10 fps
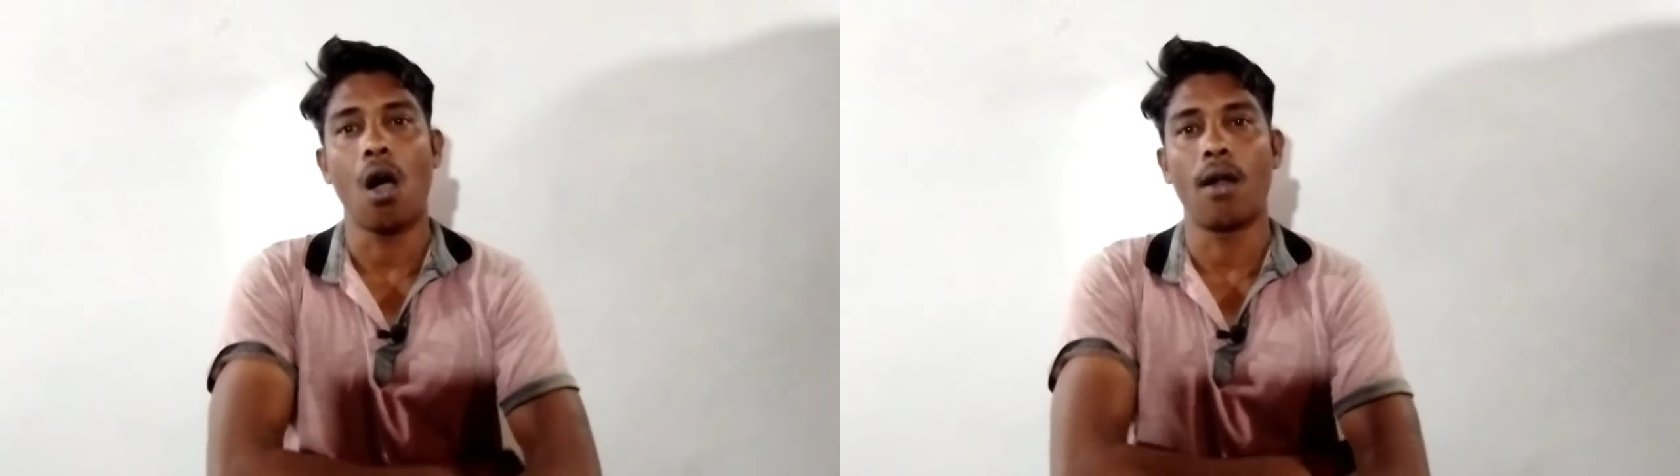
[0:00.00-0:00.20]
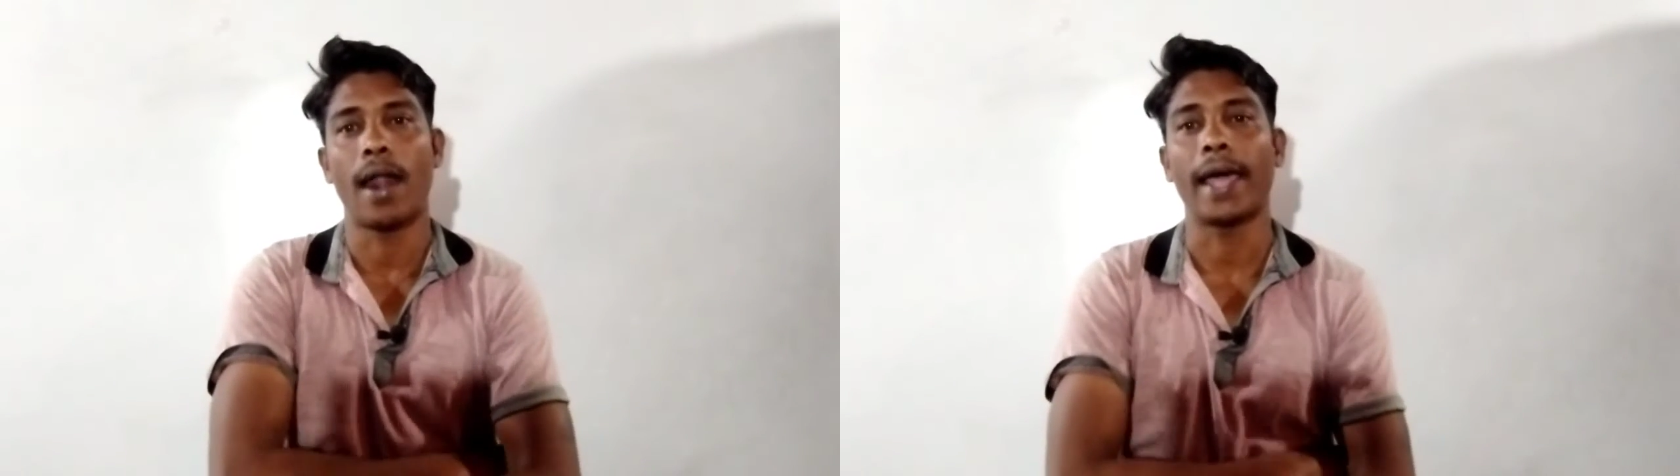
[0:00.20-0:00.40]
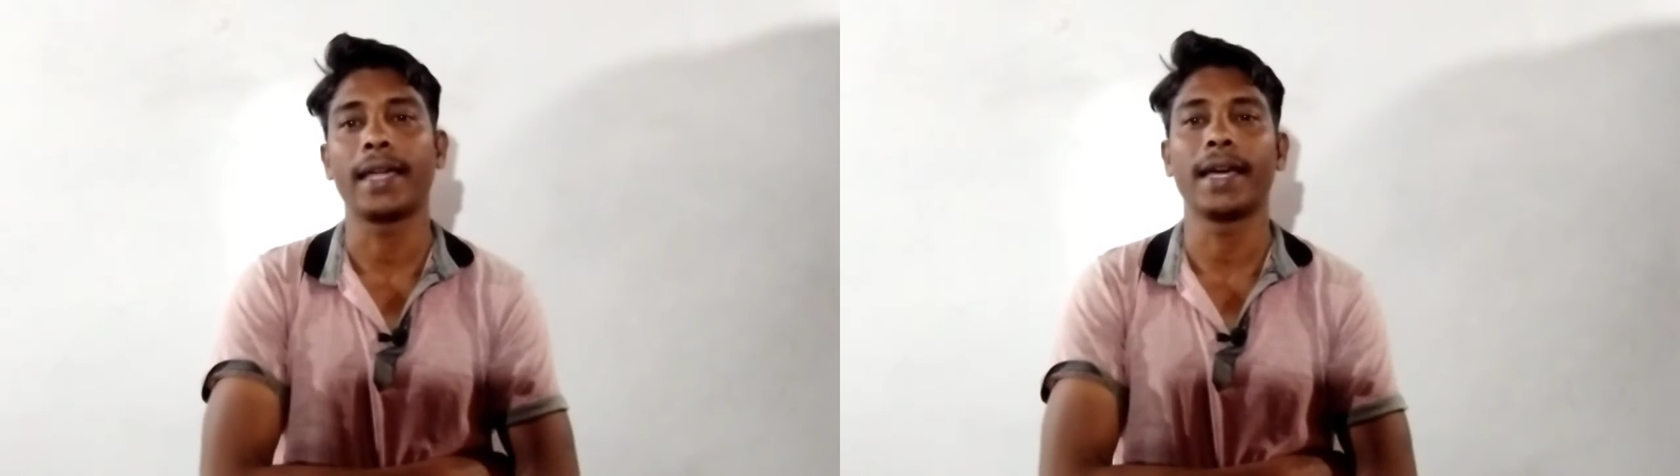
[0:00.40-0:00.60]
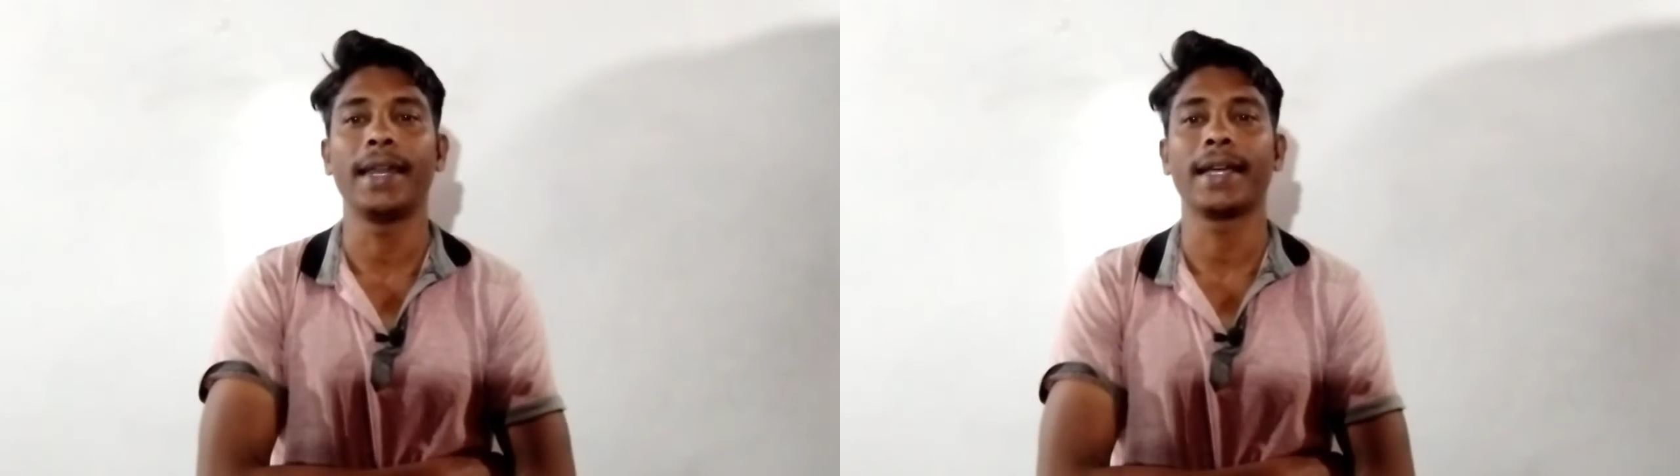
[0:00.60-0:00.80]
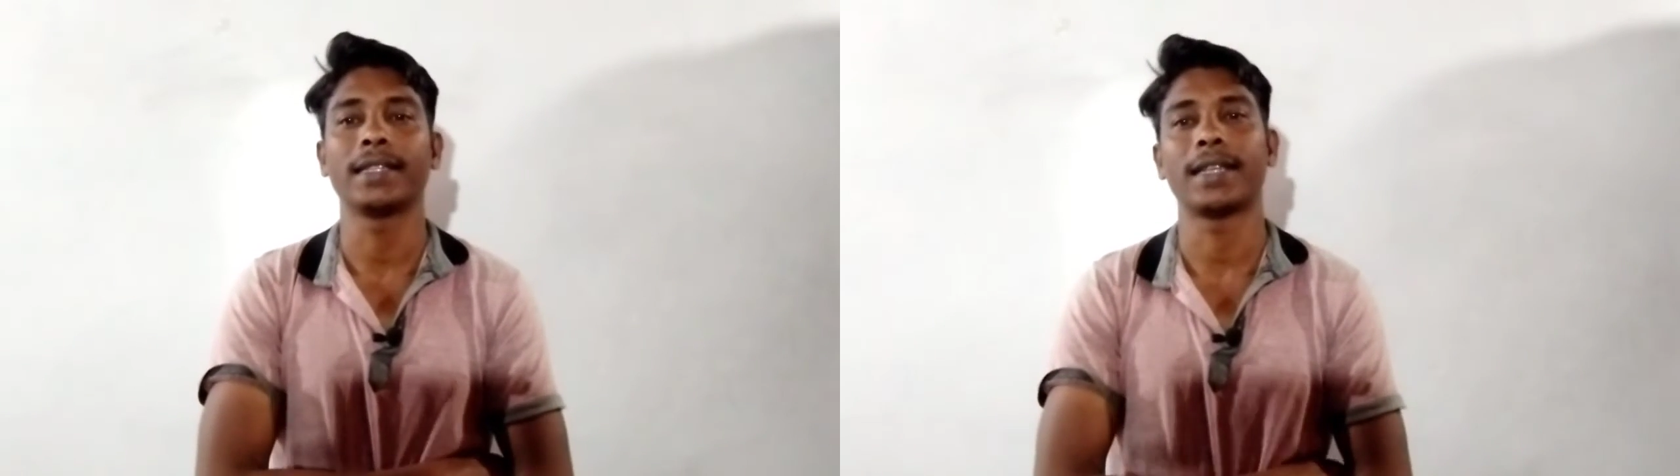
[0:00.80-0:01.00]
और लाइक
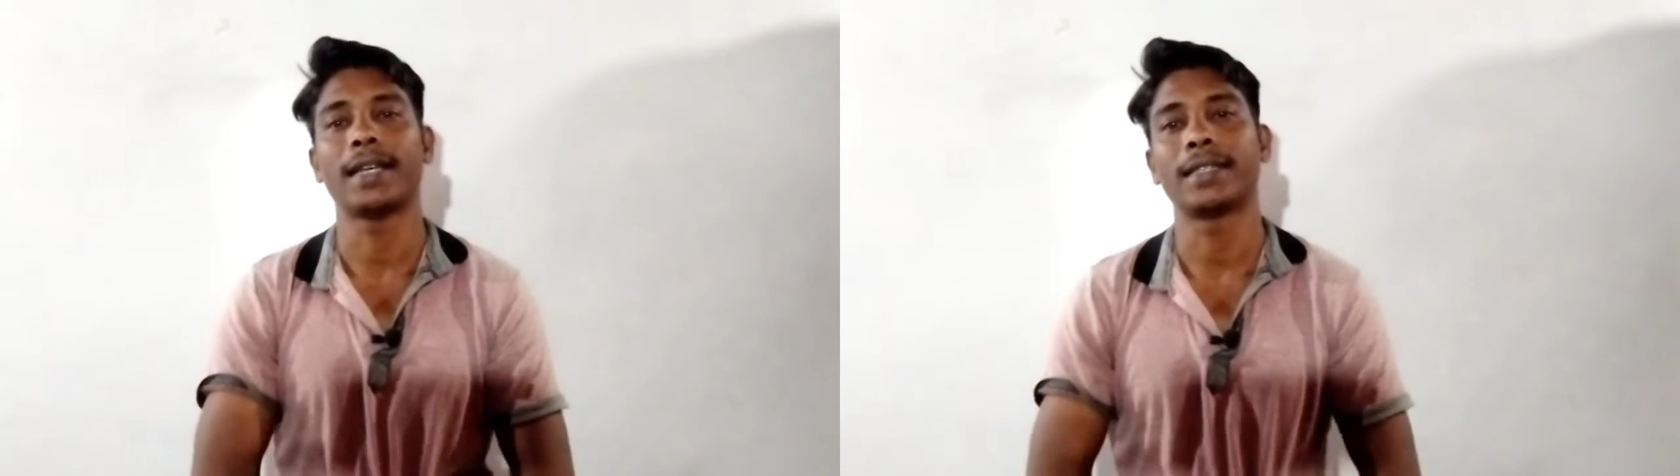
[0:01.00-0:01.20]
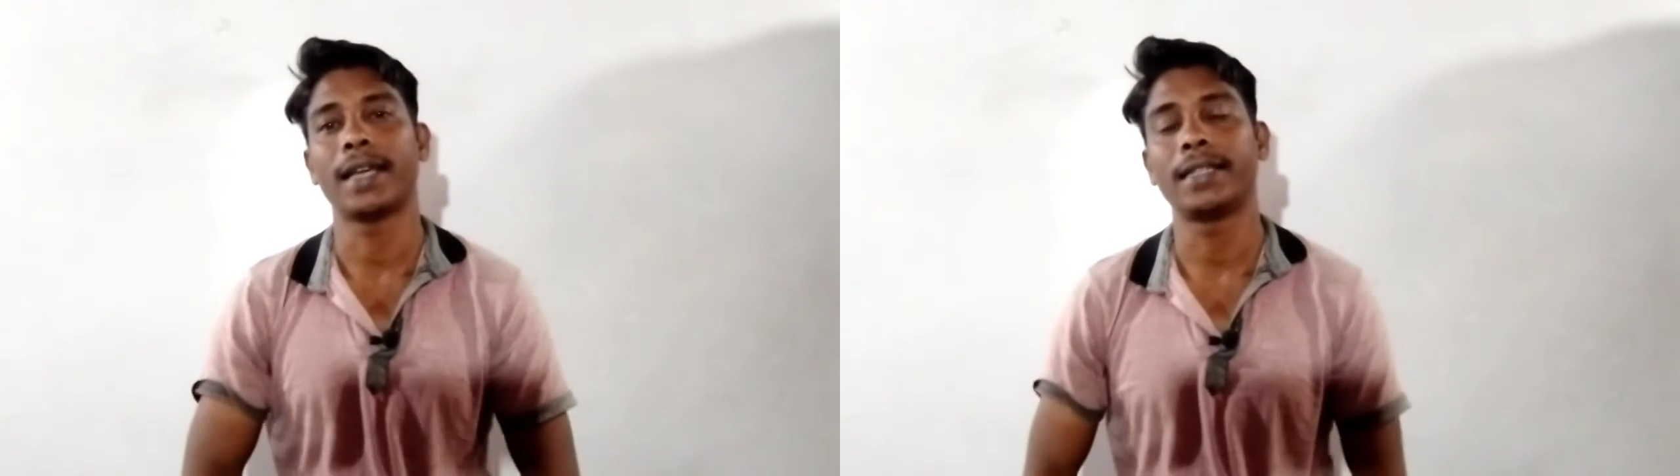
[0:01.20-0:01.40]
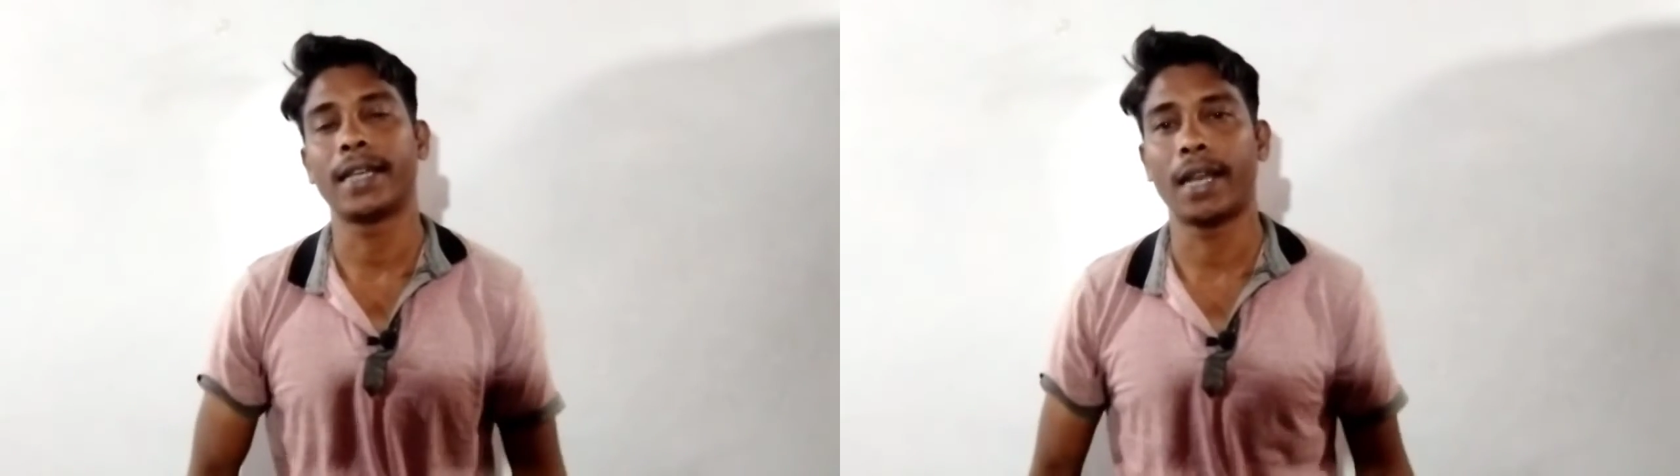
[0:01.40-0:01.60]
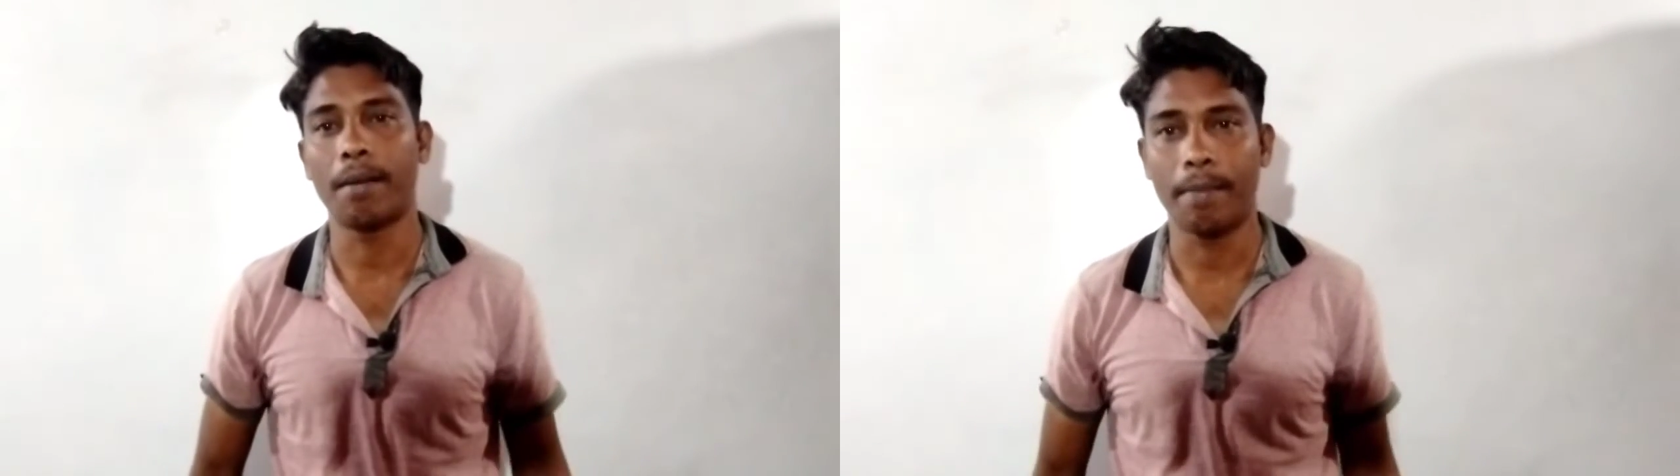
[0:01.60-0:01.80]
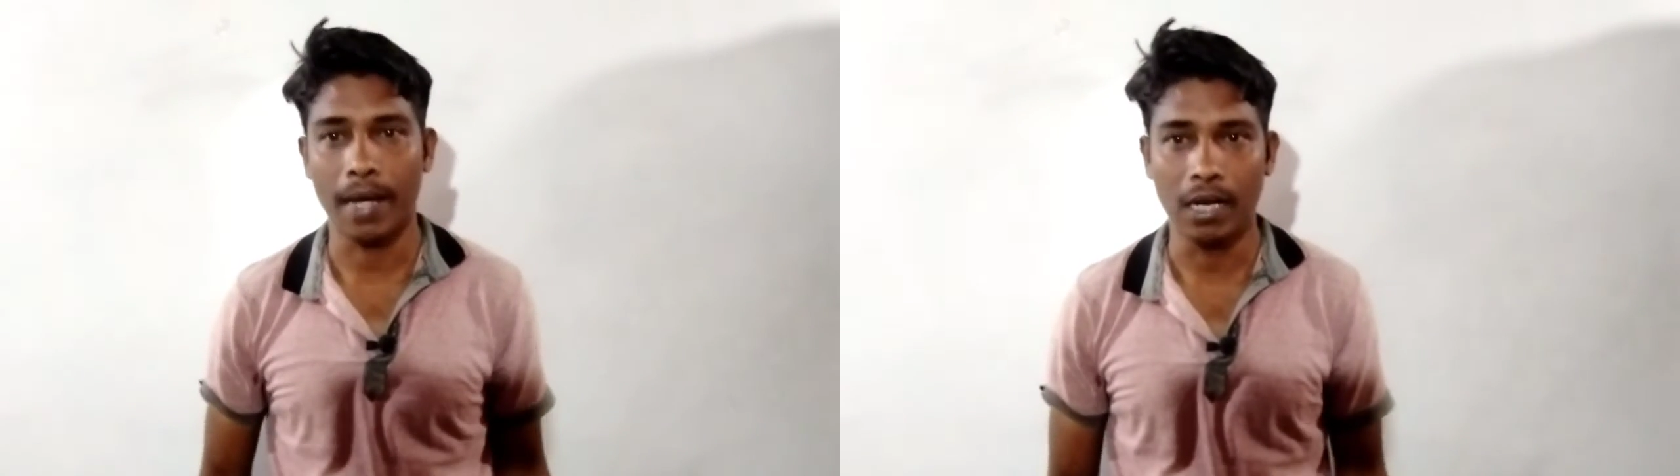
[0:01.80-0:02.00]
करने के साथ साथ चैनल